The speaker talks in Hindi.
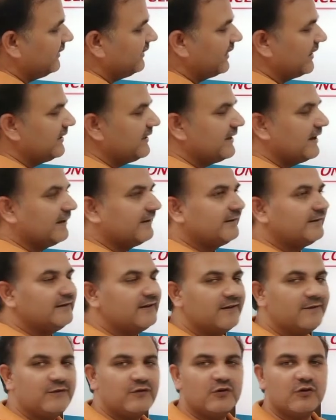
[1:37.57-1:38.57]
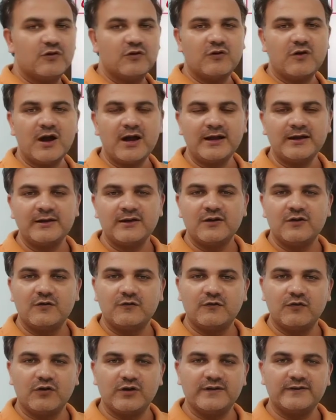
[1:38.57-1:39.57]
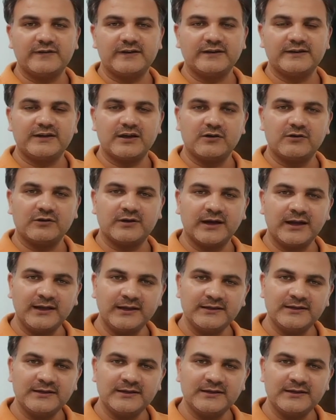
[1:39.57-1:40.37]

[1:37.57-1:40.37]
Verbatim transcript: यानी एस जो हुआ वो इन संख्याओं का